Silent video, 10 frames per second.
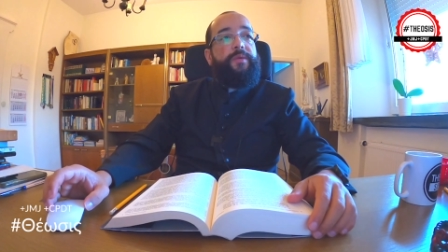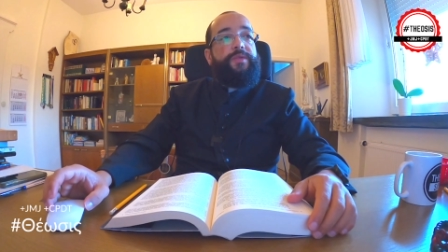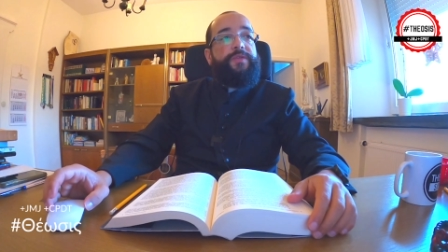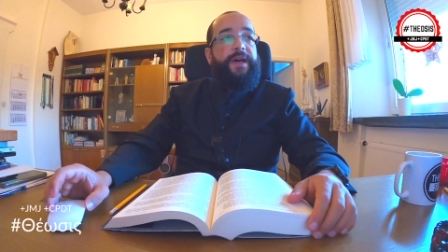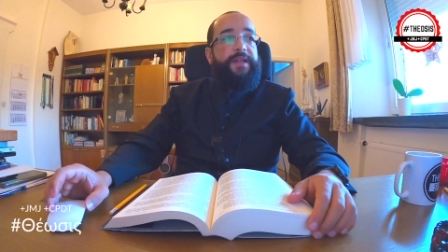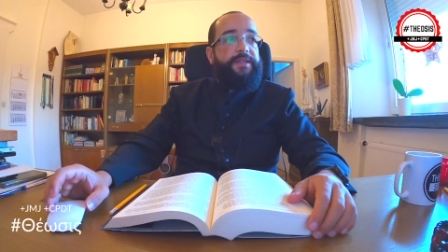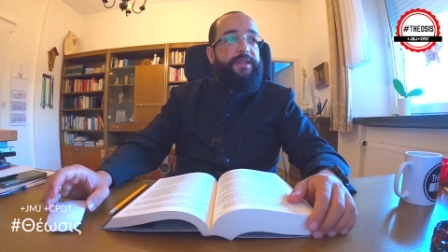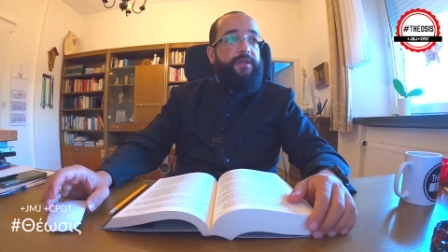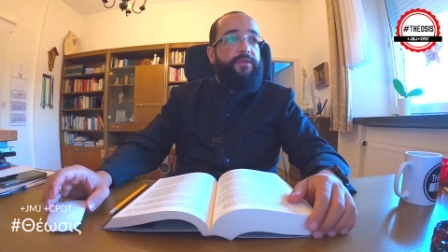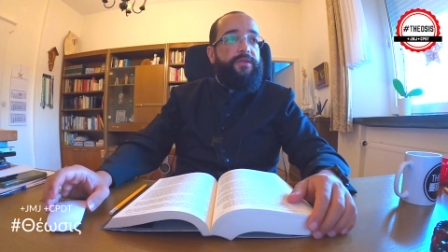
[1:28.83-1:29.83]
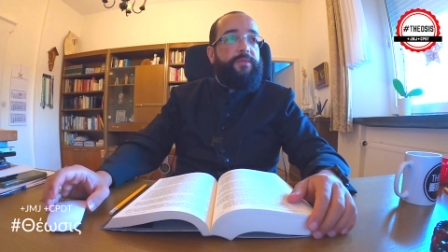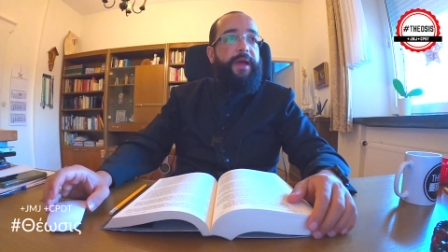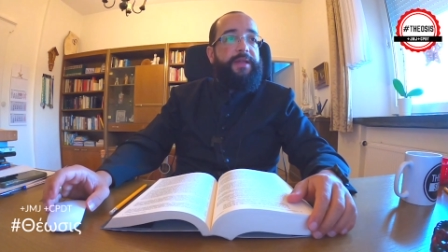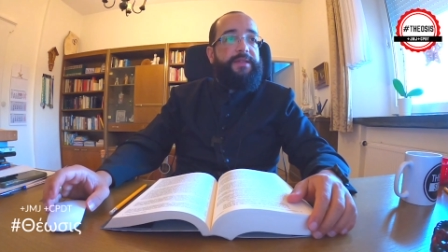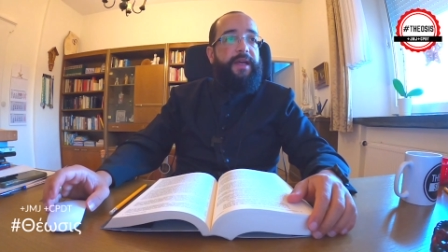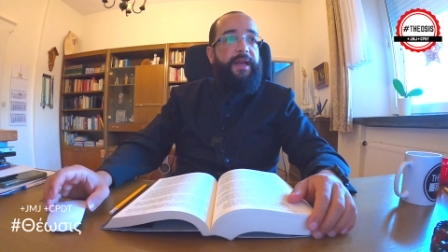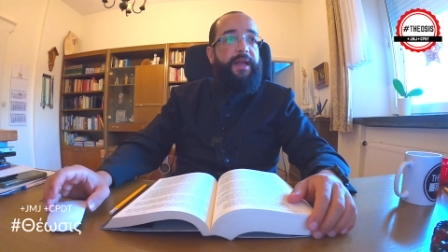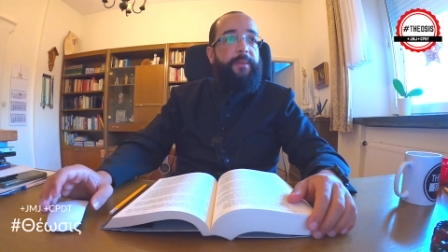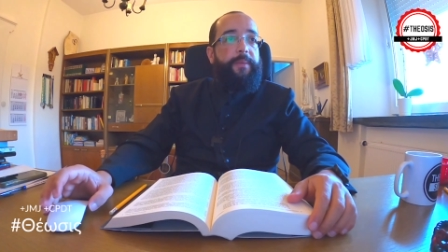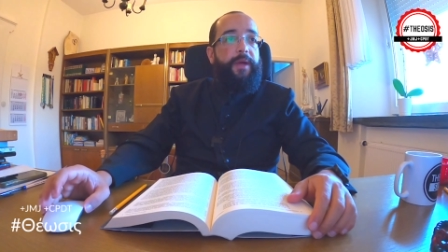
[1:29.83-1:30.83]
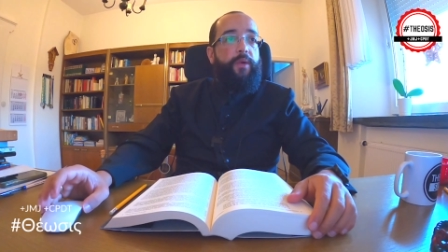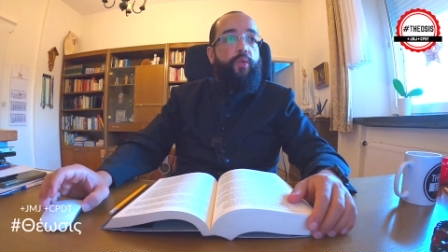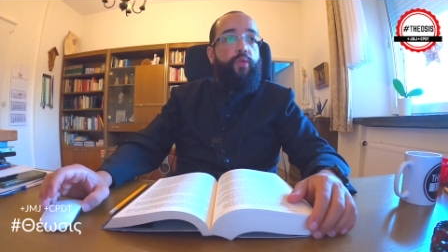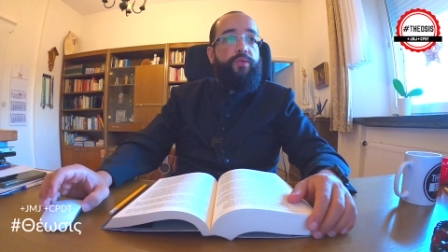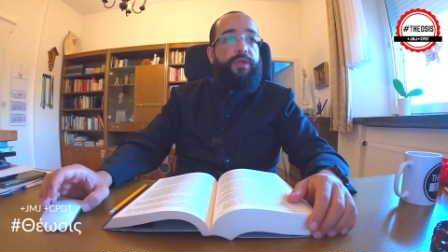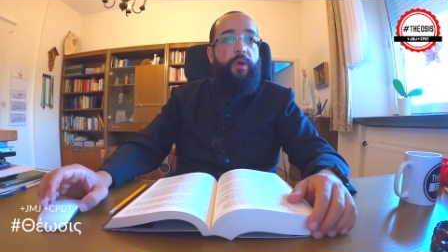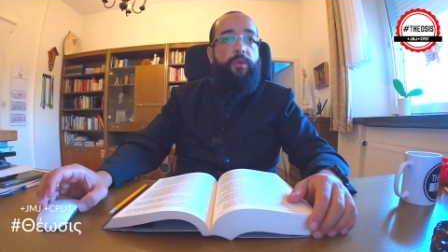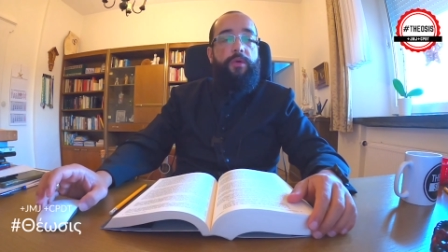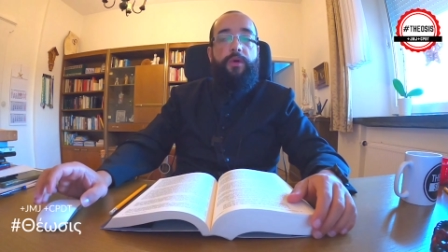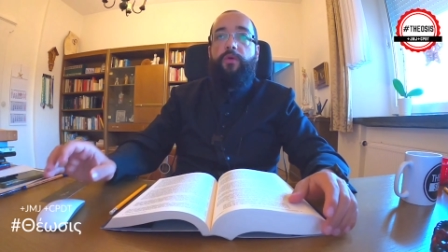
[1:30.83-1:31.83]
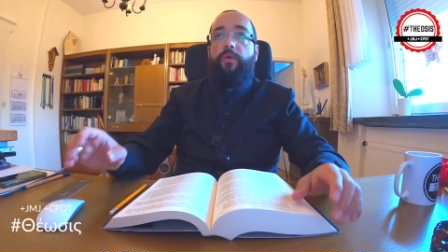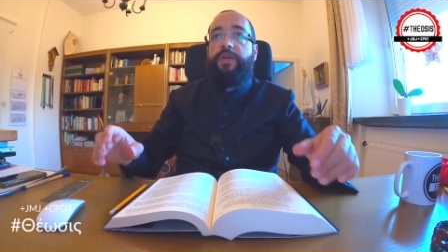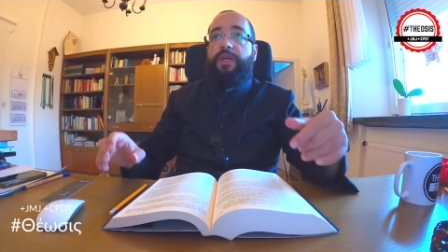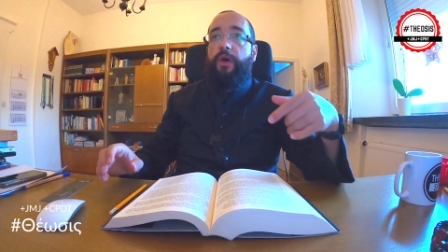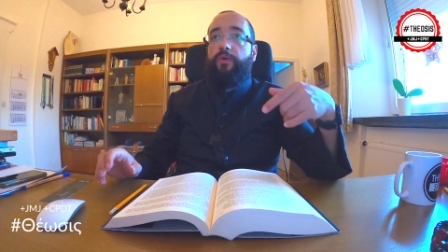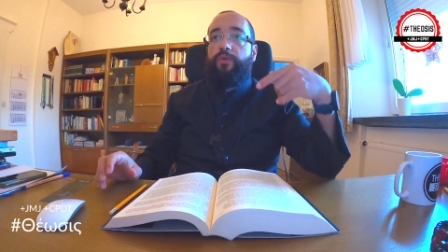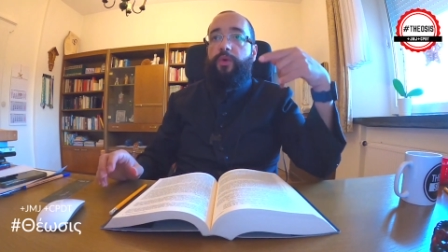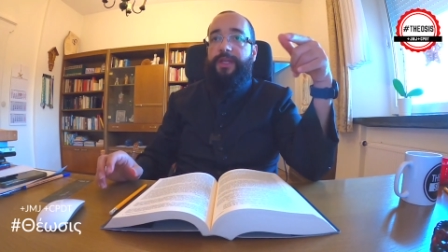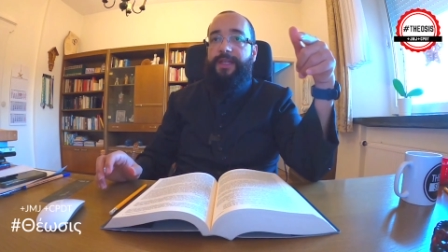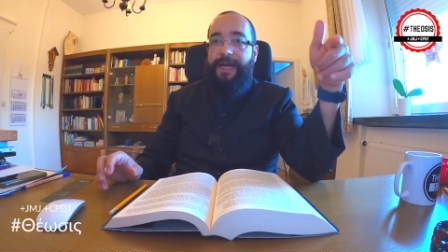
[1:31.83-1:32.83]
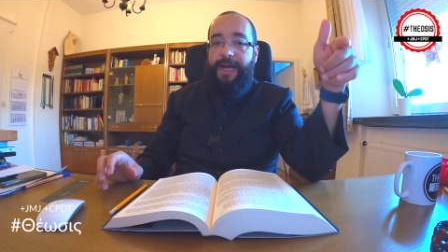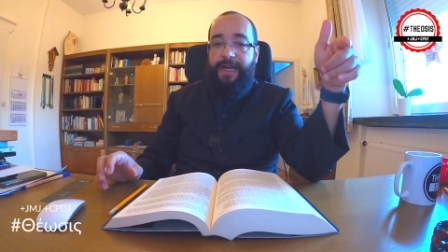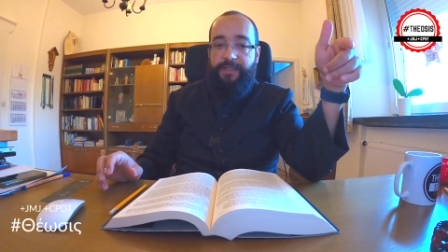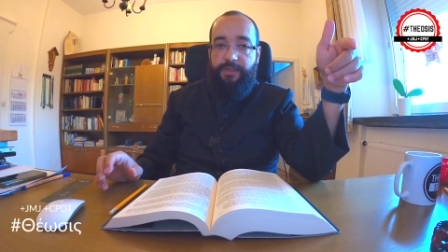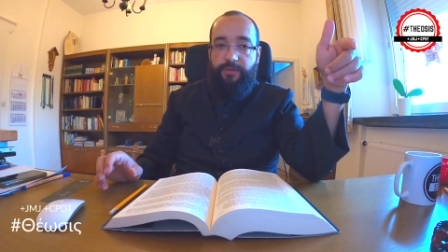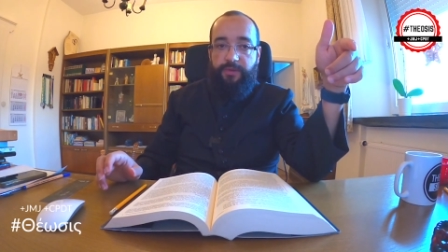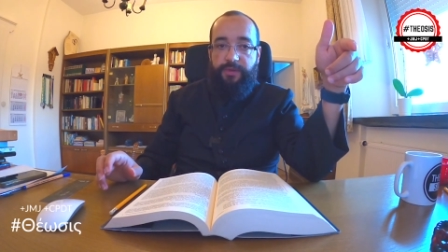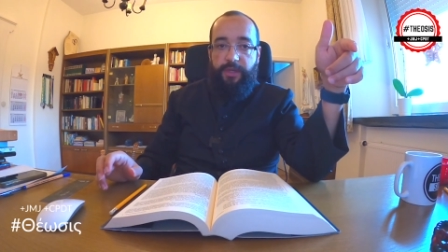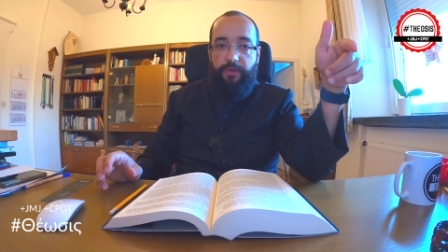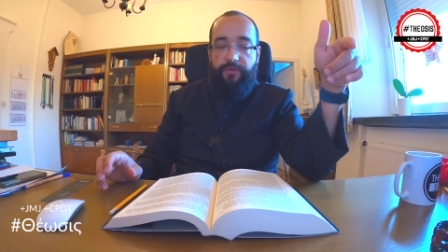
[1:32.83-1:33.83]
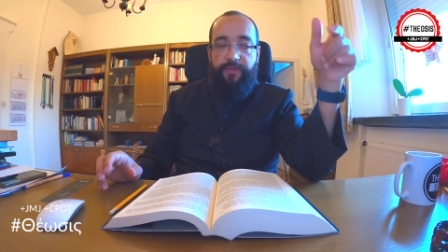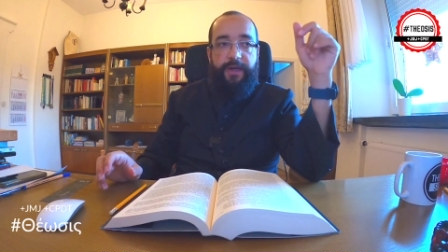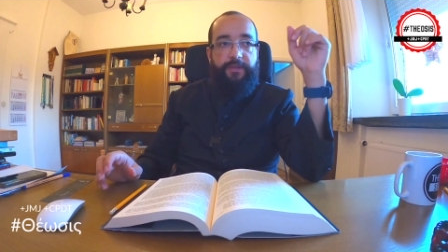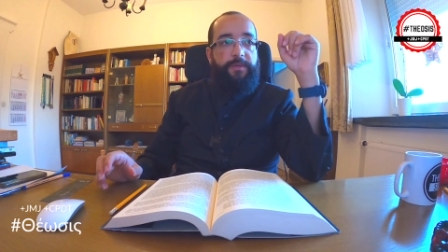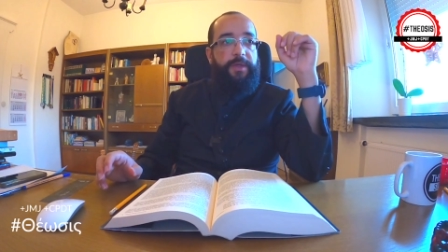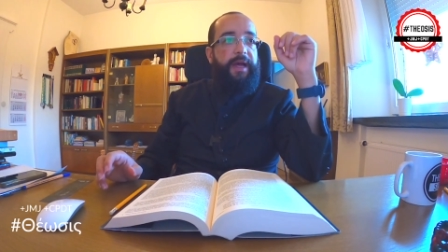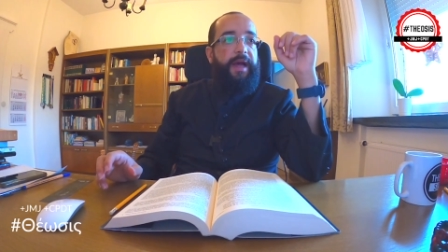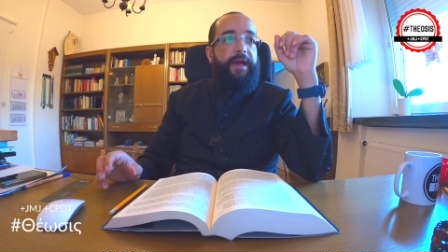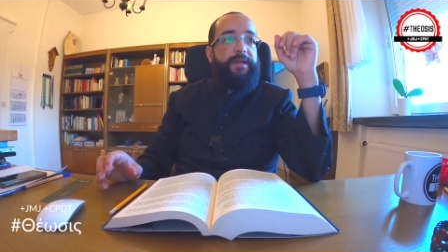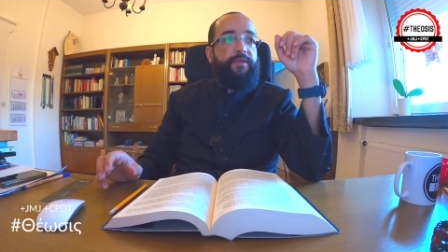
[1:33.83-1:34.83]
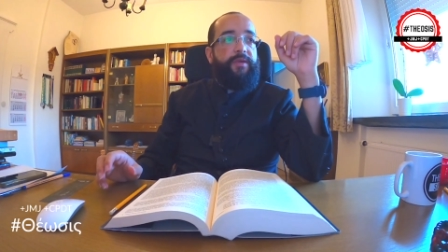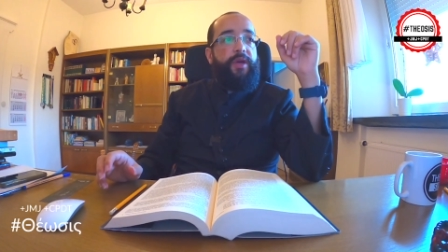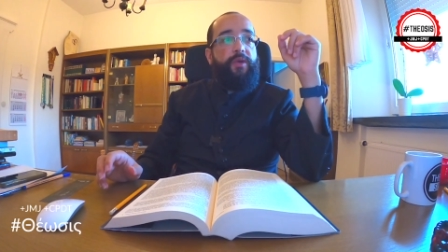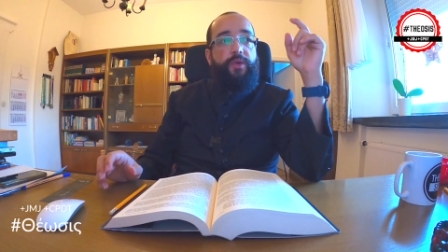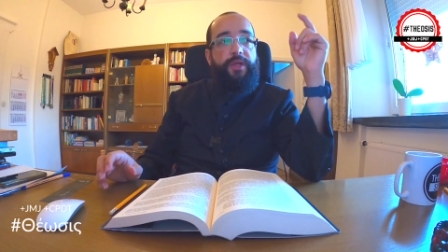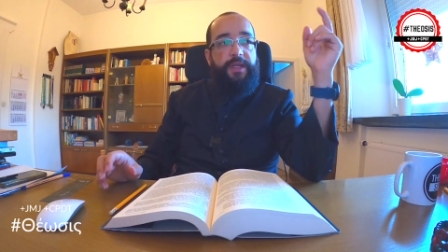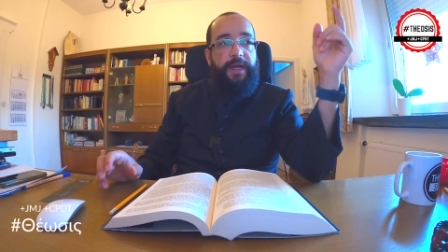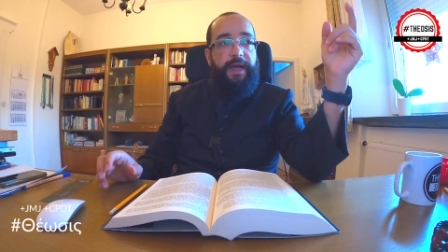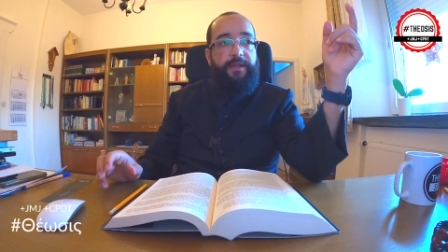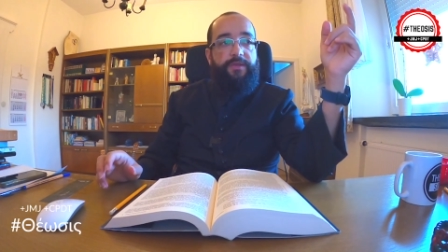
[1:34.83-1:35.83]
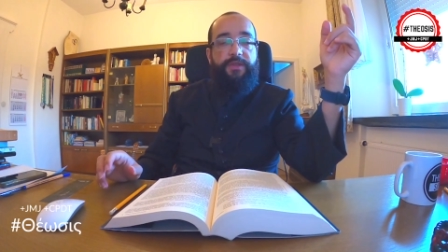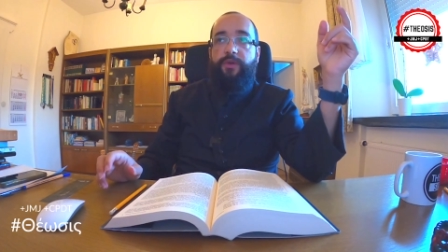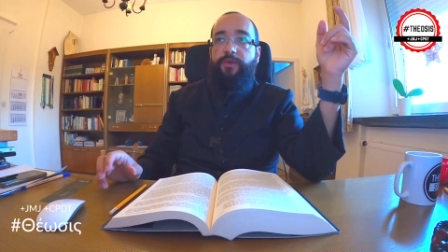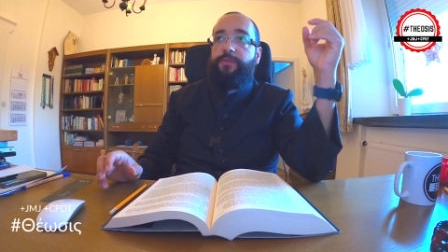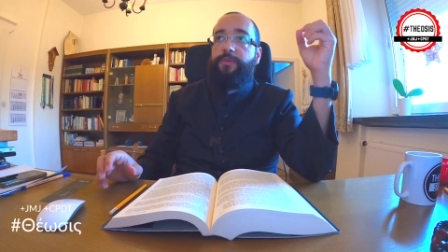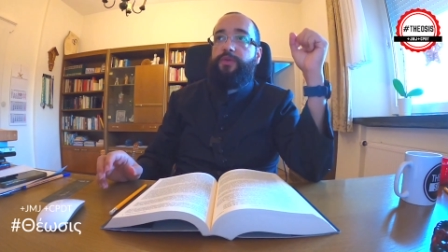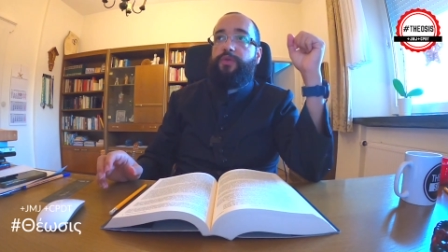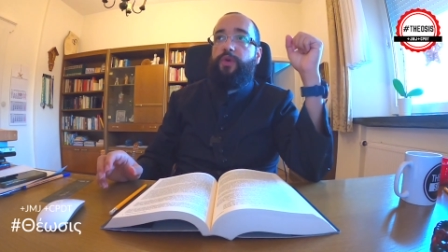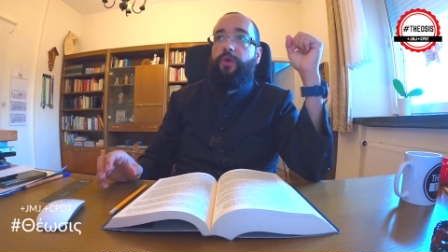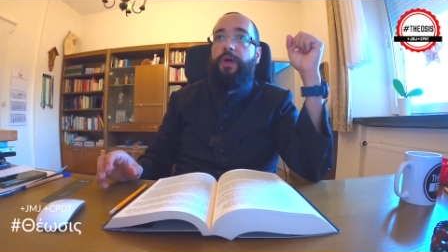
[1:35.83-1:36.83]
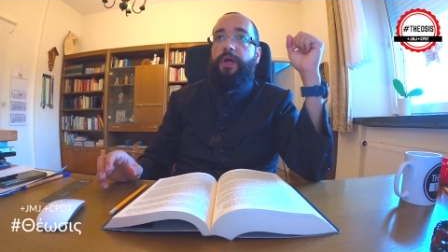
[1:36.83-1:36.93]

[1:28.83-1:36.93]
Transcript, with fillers: os fariseus, os mestres da lei, perguntam com que autoridade o Senhor faz os milagres, com que autoridade o Senhor expulsou